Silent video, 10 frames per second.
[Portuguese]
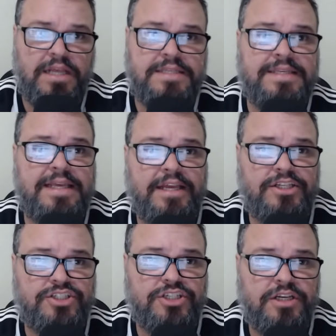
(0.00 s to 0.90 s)

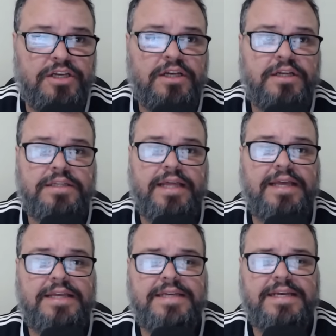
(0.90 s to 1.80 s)
ciente né,
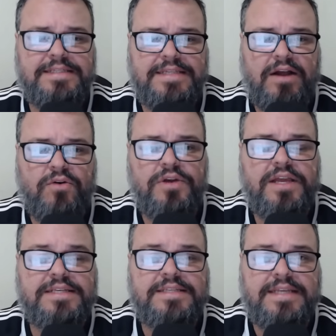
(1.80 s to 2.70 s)
e já está
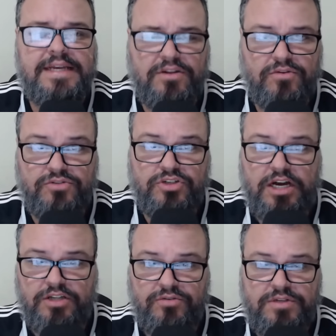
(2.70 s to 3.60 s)
conhecendo alguns
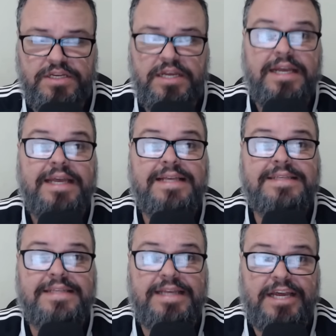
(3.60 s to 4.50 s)
jogadores e
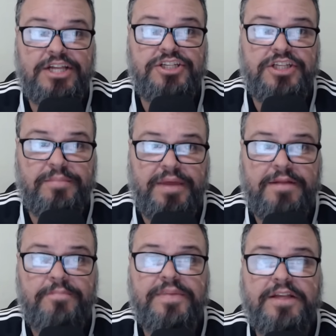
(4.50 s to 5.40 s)
ciente
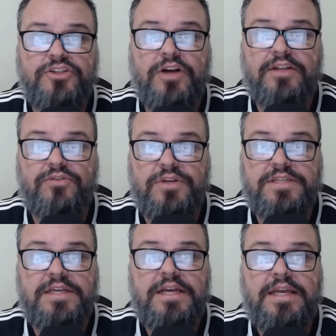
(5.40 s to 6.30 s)
também de
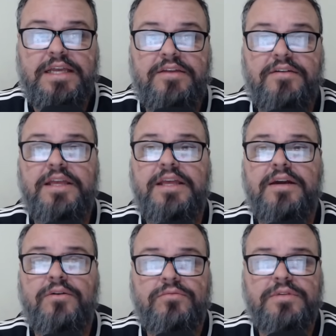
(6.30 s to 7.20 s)
jogadores que
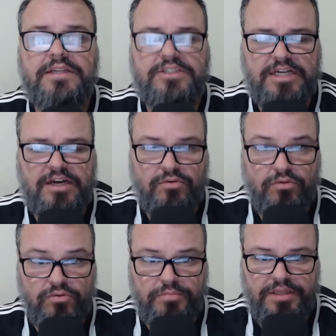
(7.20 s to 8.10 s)
irão deixar o
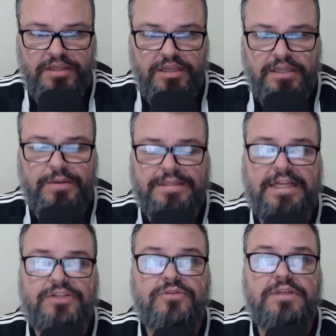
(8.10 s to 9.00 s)
clube, que o
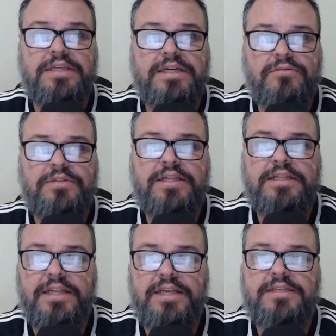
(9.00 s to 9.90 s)
Atlético não tem
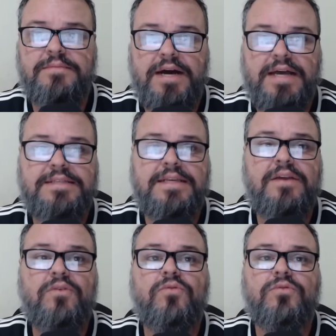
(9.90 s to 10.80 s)
interesse mais
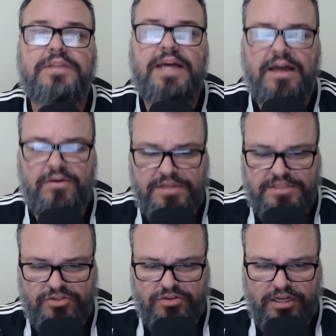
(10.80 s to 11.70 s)
em contar com
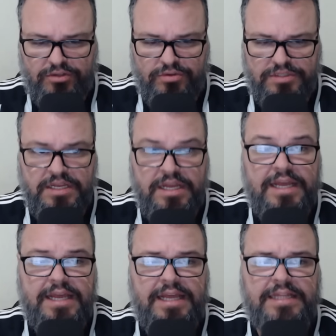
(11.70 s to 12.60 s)
esses jogadores.
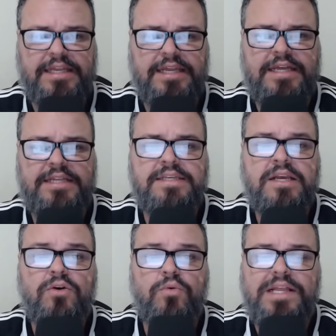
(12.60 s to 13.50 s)
Entre eles,
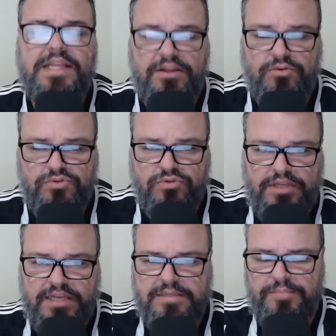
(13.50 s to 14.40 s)
o Edenilson.
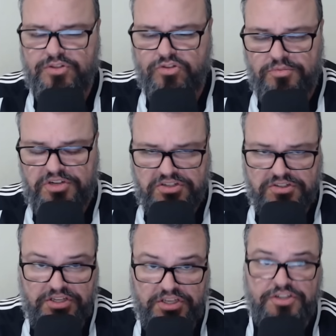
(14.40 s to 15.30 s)
E essa pessoa me disse
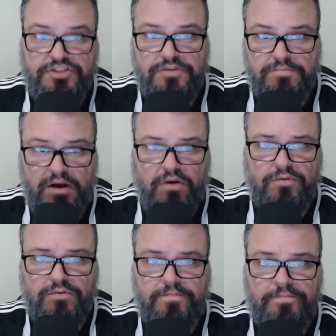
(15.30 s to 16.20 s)
o seguinte:
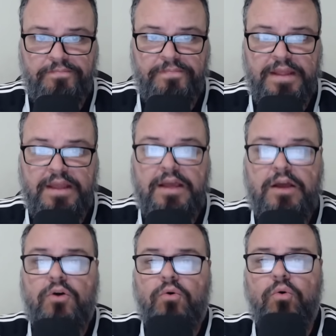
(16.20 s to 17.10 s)
Mauro,
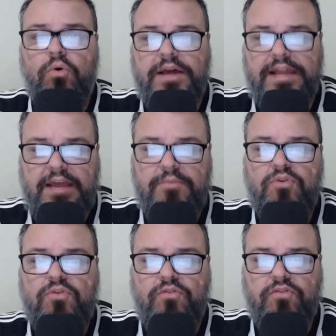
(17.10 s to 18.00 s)
o
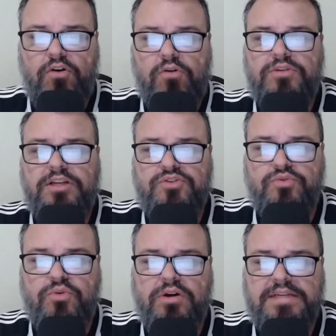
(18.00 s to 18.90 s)
Grêmio volta
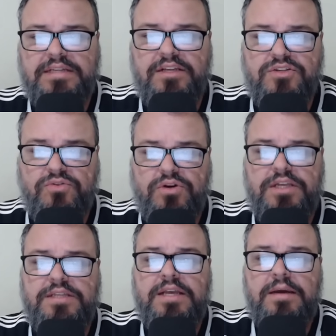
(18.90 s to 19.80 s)
suas
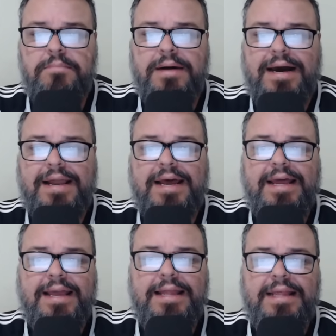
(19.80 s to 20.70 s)
atenções para
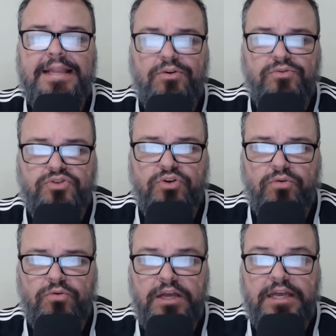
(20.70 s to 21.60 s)

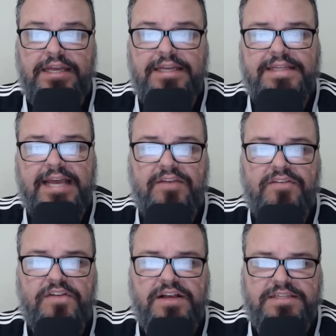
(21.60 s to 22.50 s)
Edenilson e
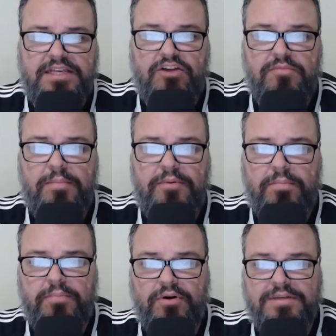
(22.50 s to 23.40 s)
deve fazer uma
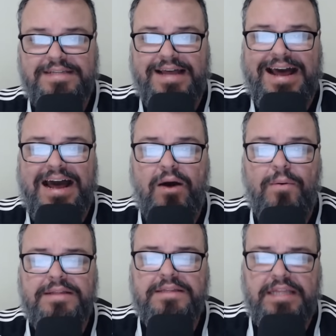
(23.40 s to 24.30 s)
proposta
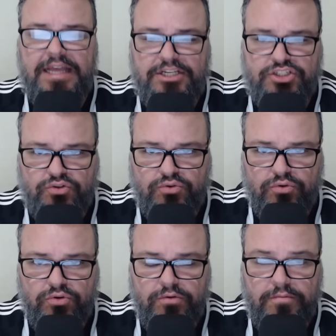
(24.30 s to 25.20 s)
ao
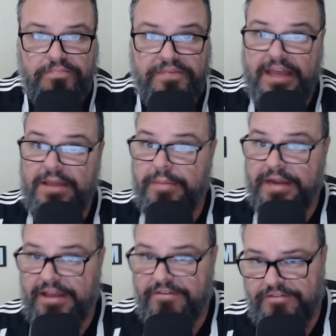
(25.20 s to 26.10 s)
Atlético em
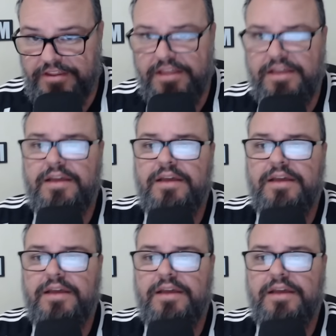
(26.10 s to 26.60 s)
breve